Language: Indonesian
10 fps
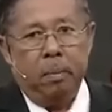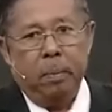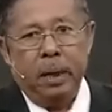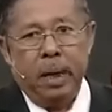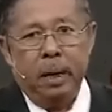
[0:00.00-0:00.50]

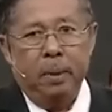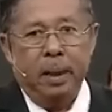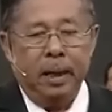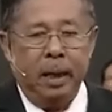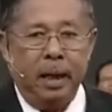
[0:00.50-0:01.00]
Perdana
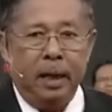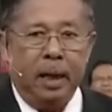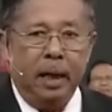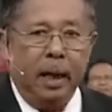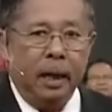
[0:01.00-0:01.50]
Menteri
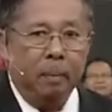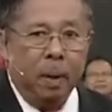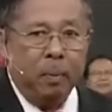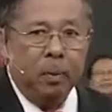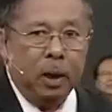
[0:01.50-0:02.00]
Italia
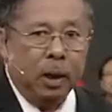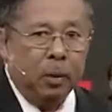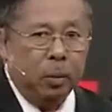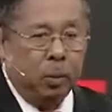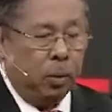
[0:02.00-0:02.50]
ke-41.